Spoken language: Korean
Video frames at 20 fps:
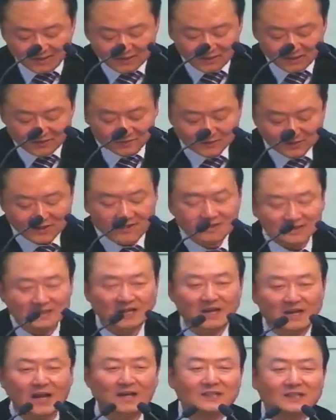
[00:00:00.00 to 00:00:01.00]
우리가
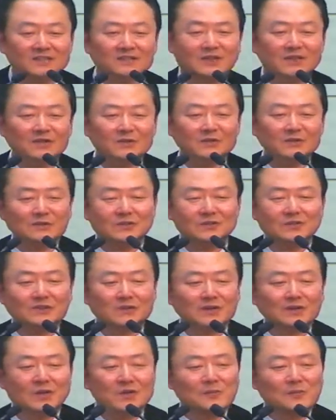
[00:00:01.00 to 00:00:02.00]
잘 아는 대로
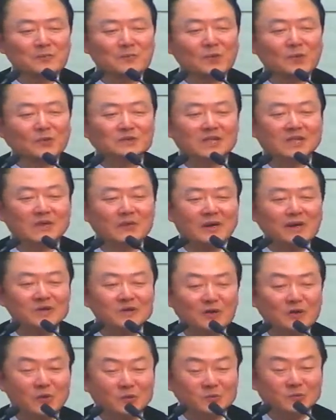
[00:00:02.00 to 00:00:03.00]
모세와
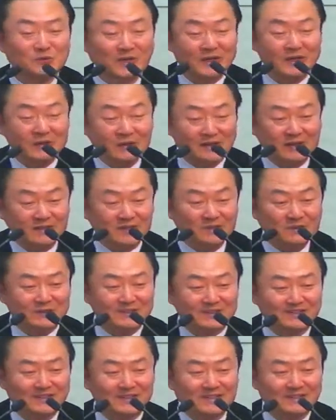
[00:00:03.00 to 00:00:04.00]
여호수아의 관계도
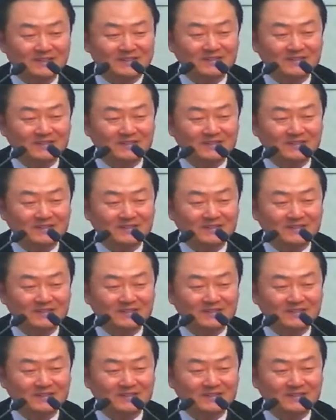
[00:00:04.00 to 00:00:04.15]
그래요.